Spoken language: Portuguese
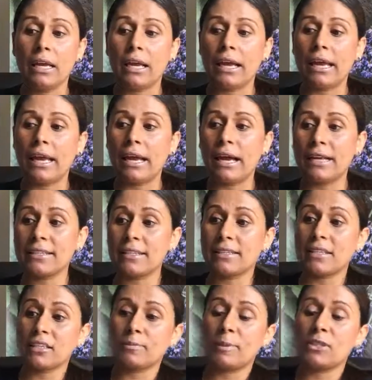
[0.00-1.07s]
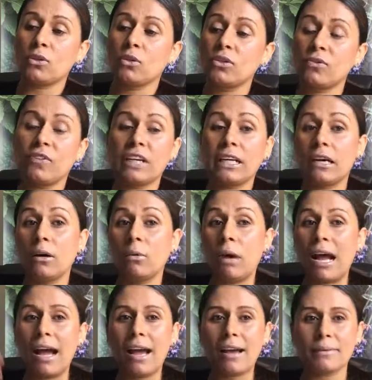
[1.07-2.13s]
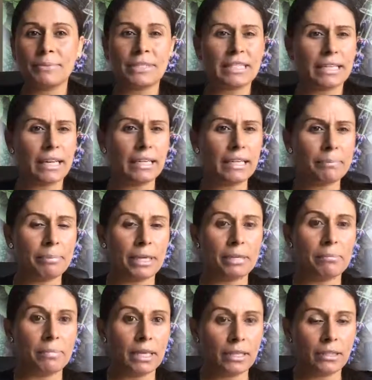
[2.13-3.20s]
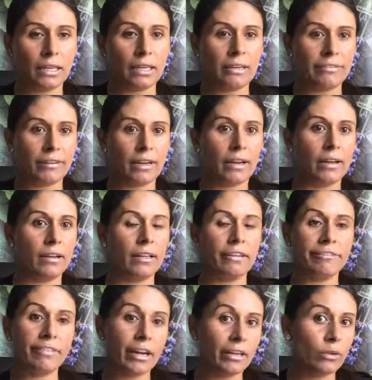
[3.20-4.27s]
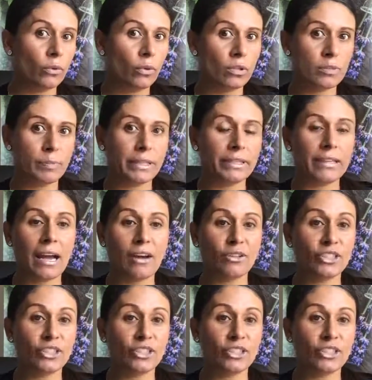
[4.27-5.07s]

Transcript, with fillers: É, às vezes as pessoas ficam, ah, será que permitem levar, levar no hospital?